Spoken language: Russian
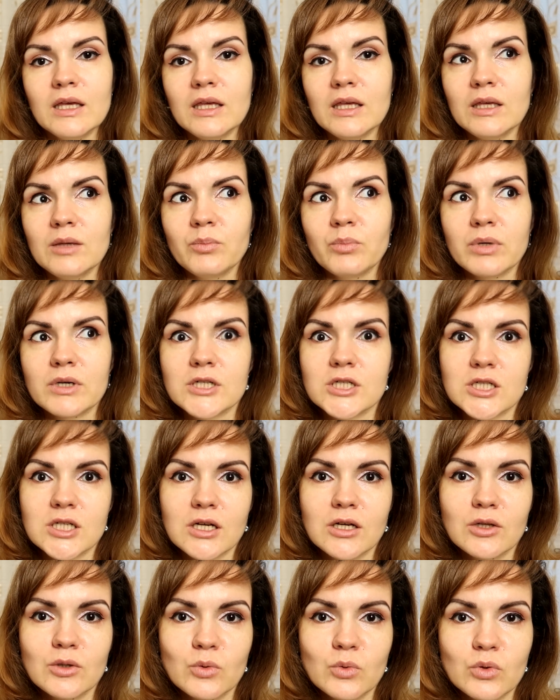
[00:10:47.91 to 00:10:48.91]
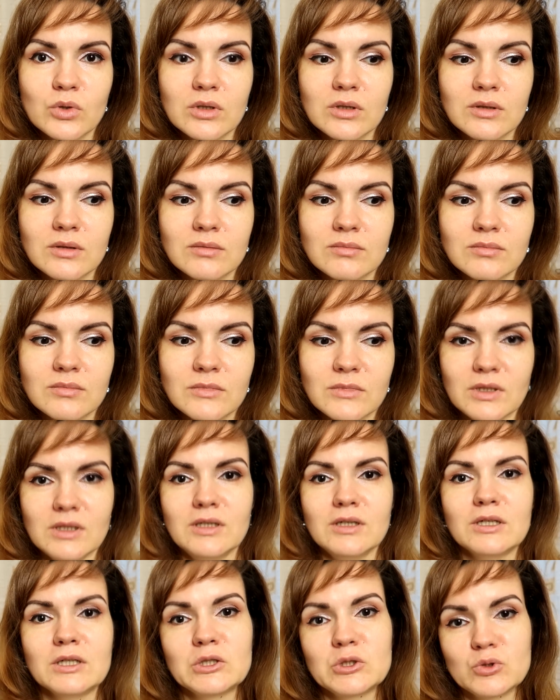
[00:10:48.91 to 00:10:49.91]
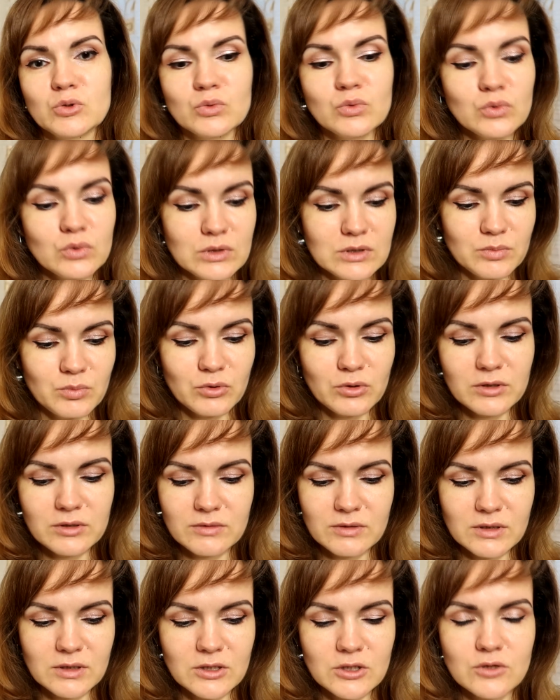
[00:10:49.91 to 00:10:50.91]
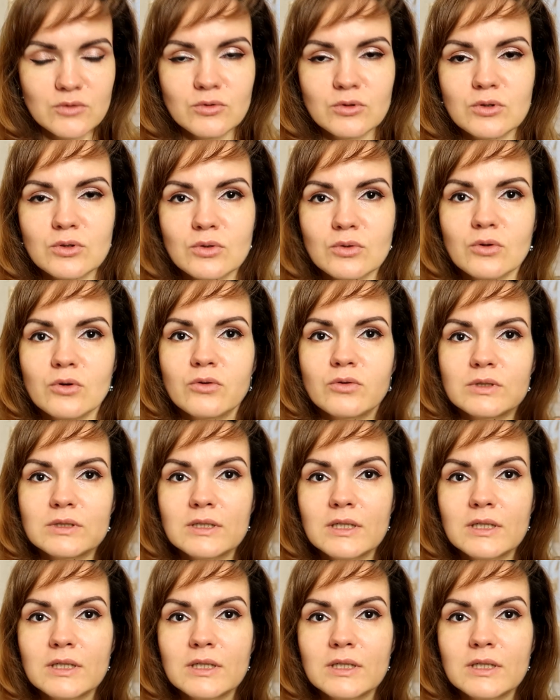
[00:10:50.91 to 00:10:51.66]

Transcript: И, пожалуй, не хочу использовать ничего другого.